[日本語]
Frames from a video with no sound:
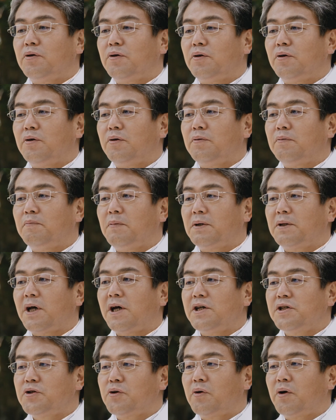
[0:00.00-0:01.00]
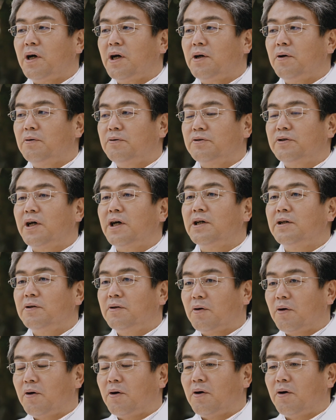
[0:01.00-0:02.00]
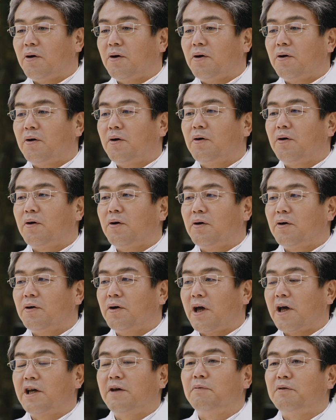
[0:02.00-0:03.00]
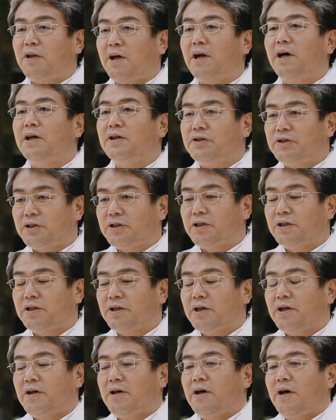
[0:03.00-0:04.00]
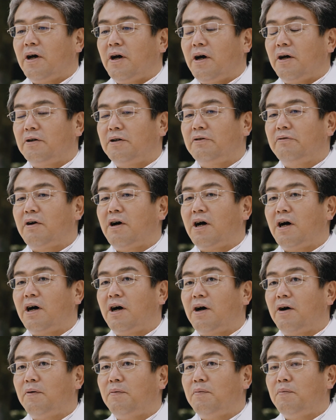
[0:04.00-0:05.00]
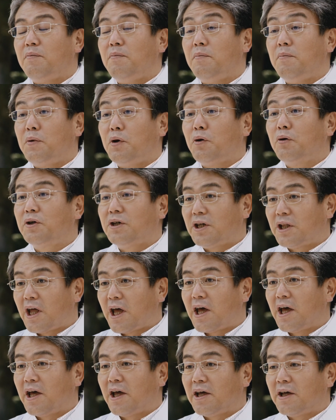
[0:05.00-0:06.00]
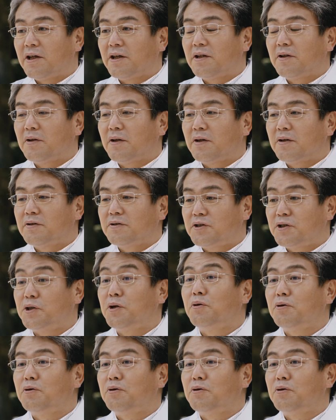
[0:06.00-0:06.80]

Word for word: の体調が良くないと元気も出ないしあるいは病気で治